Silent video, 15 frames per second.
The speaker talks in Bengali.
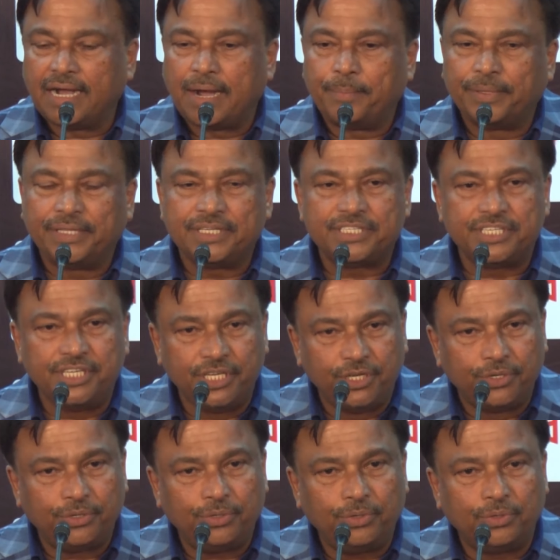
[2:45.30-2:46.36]
আমাদের
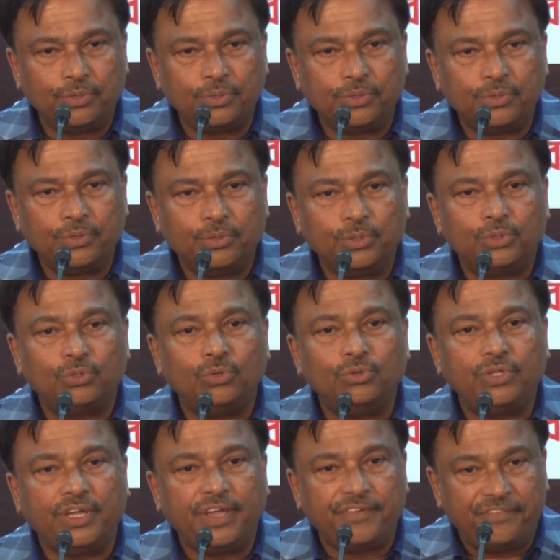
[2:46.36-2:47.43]
সিইও
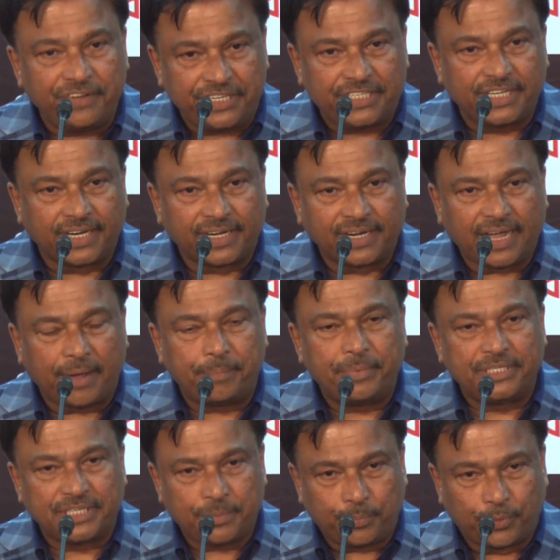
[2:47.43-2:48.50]
অত্যন্ত এফিশিয়েন্ট আপনি
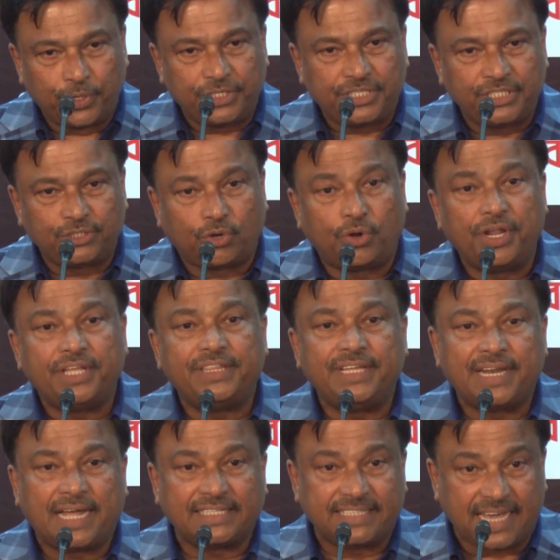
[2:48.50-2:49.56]
যেটা বলেছেন যে অনেক
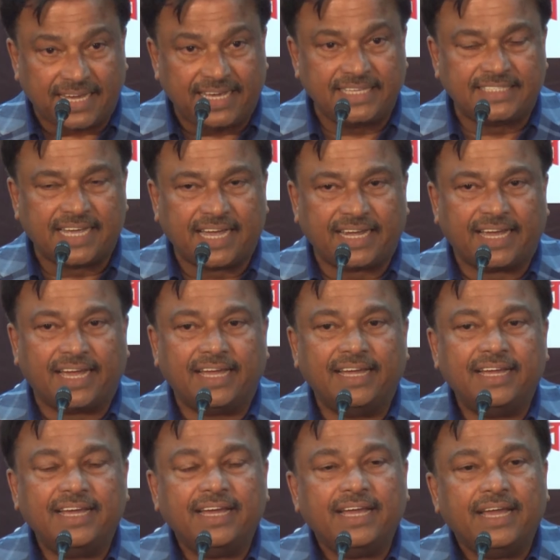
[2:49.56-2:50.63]
দিন আছে একই জায়গায়
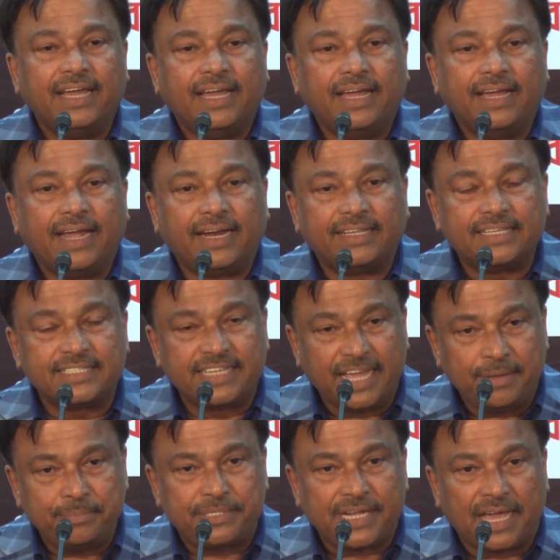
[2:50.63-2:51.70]
অ্যাট দ্য
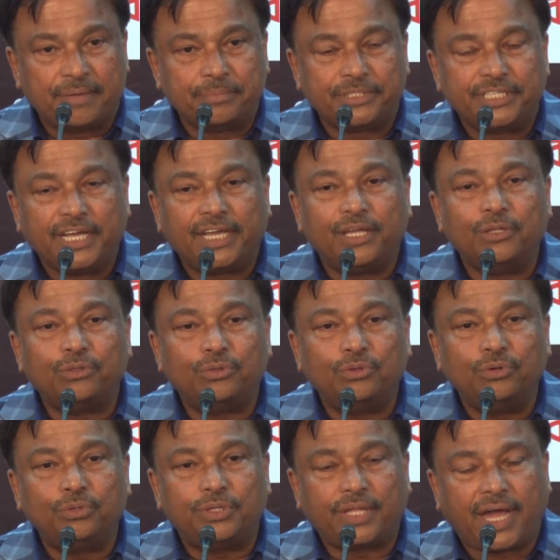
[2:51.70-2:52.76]
সেম টাইম সে কিন্তু
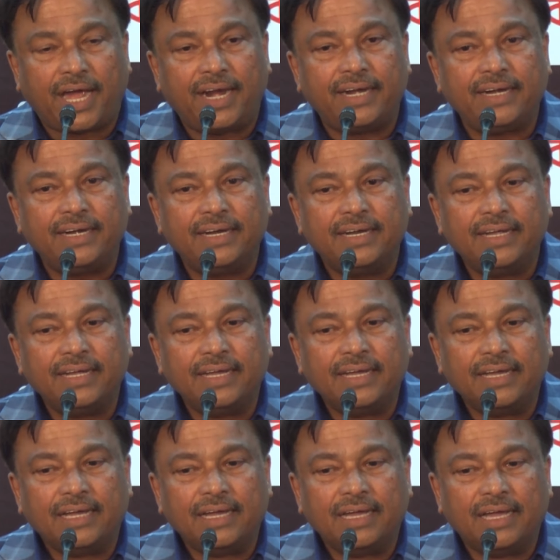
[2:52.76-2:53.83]
তার
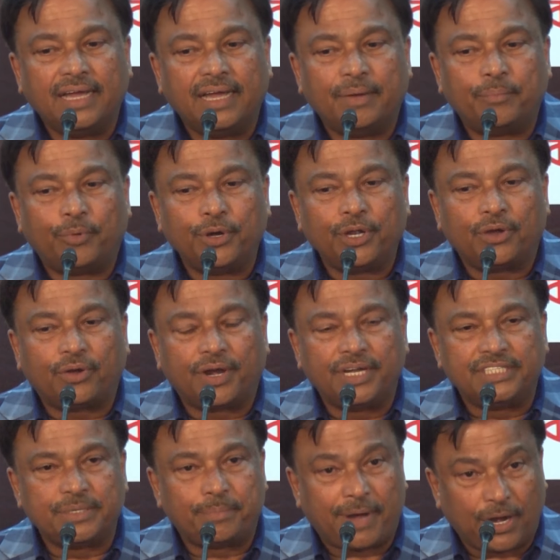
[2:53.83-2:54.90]
মনে করেন
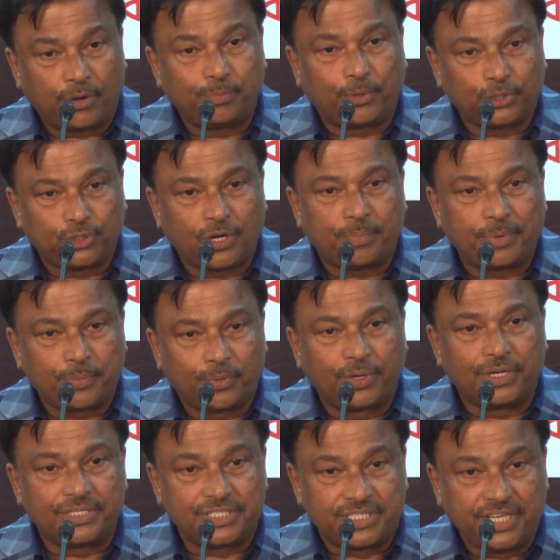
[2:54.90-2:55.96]
যে বারো বছর আপনি
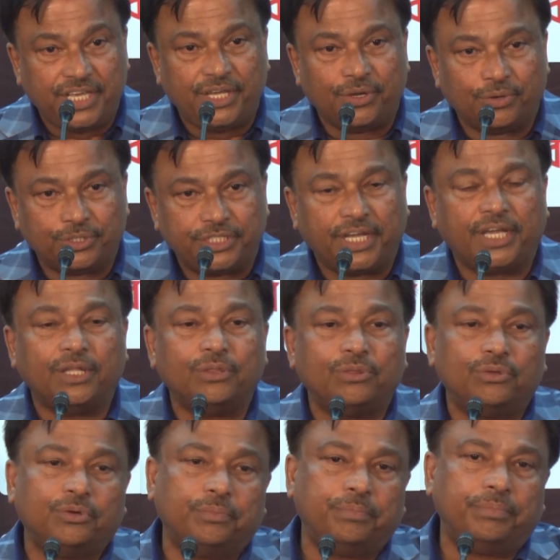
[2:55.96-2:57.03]
বললেন সিইও e সে কিন্তু